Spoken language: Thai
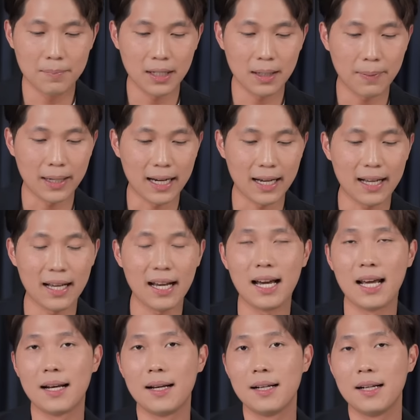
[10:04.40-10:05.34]
เมื่อพนัก
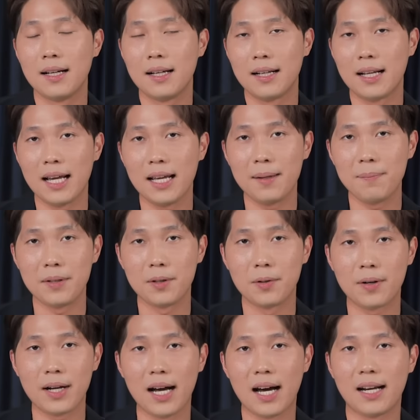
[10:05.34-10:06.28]
งานได้มี
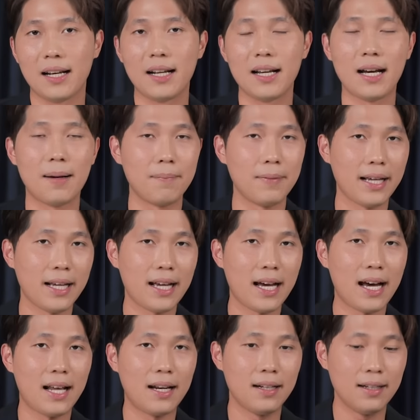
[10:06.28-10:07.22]
โอกาสนะครับใน
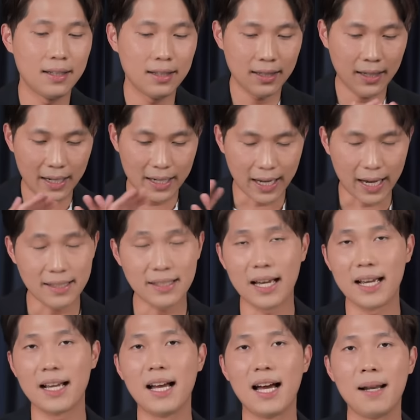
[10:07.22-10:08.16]
การขยาย
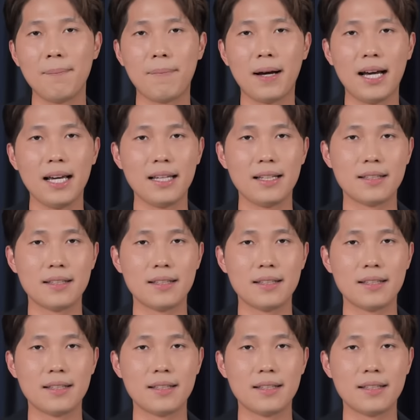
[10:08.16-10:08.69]
สายงานไป